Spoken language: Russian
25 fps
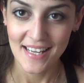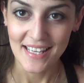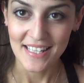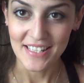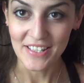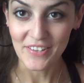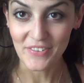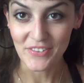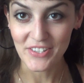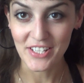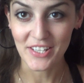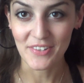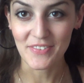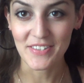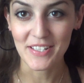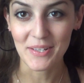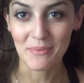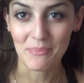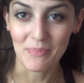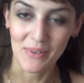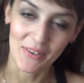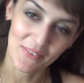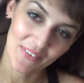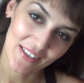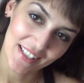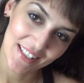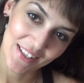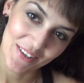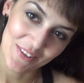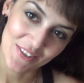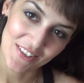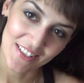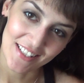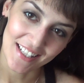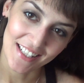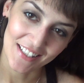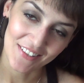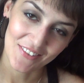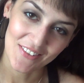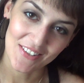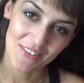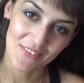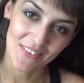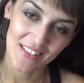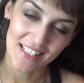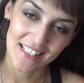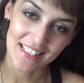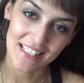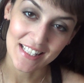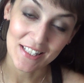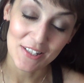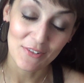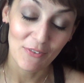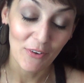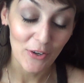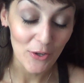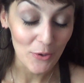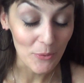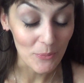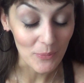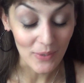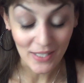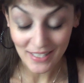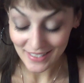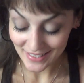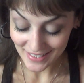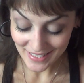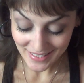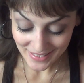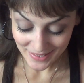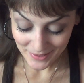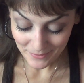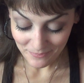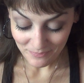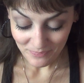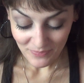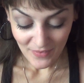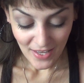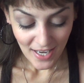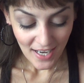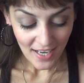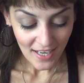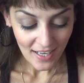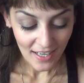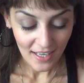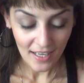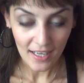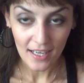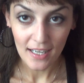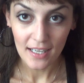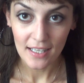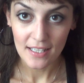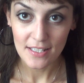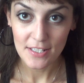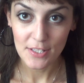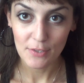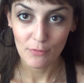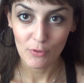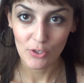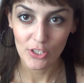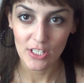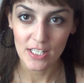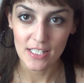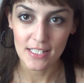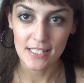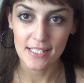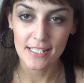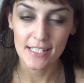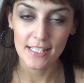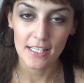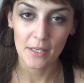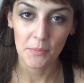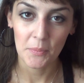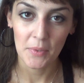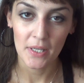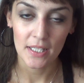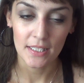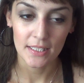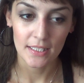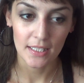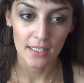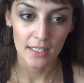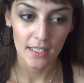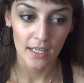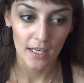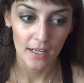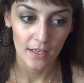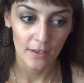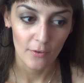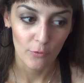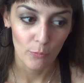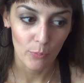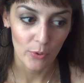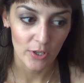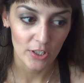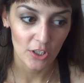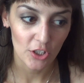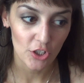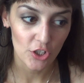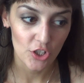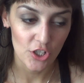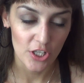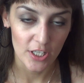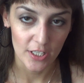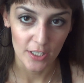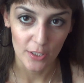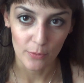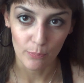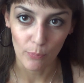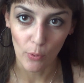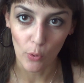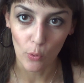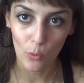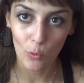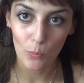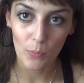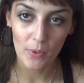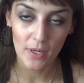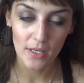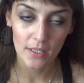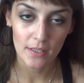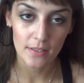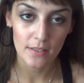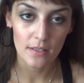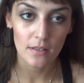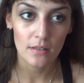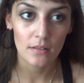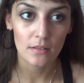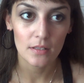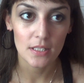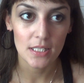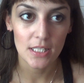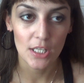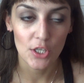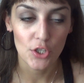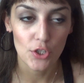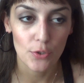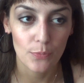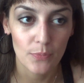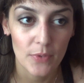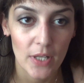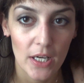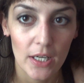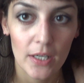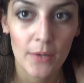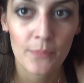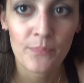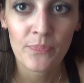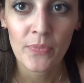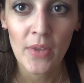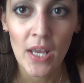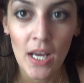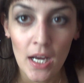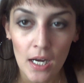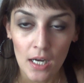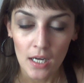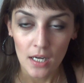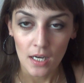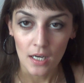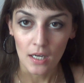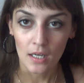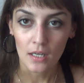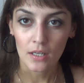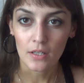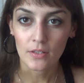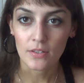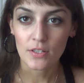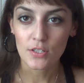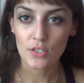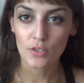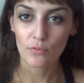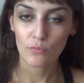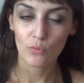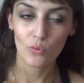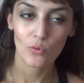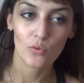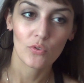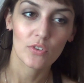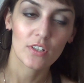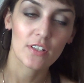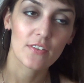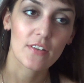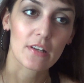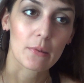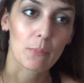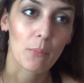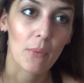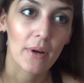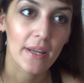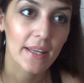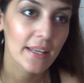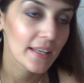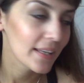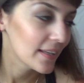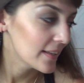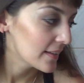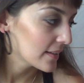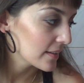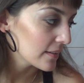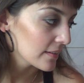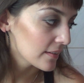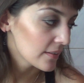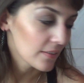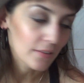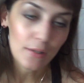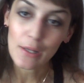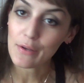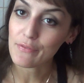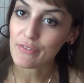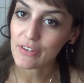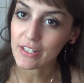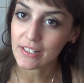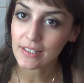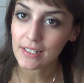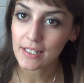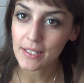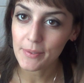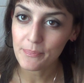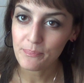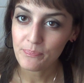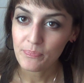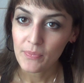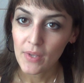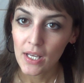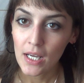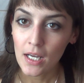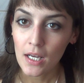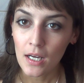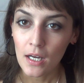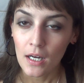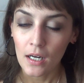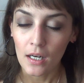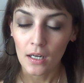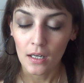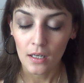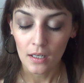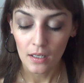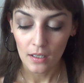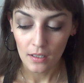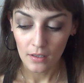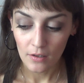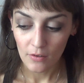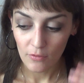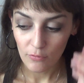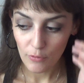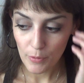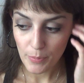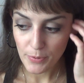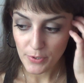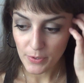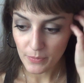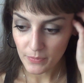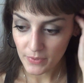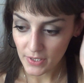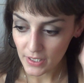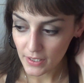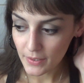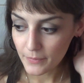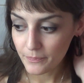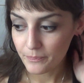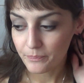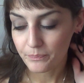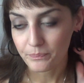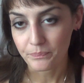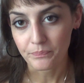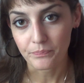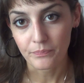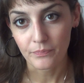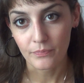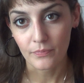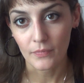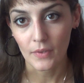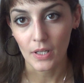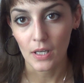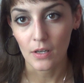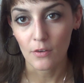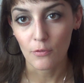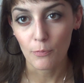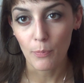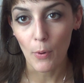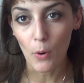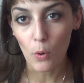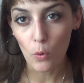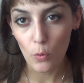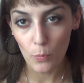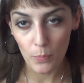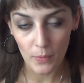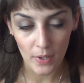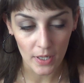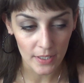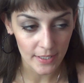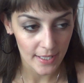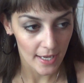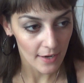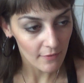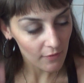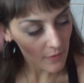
Девочки, всем привет! Я очень рада вас видеть на своем канале. А, сегодня тема такая в продолжении покупок, э, скажем так. А, назову его, наверное, мои э, новинки. А, в общем-то, в покупках я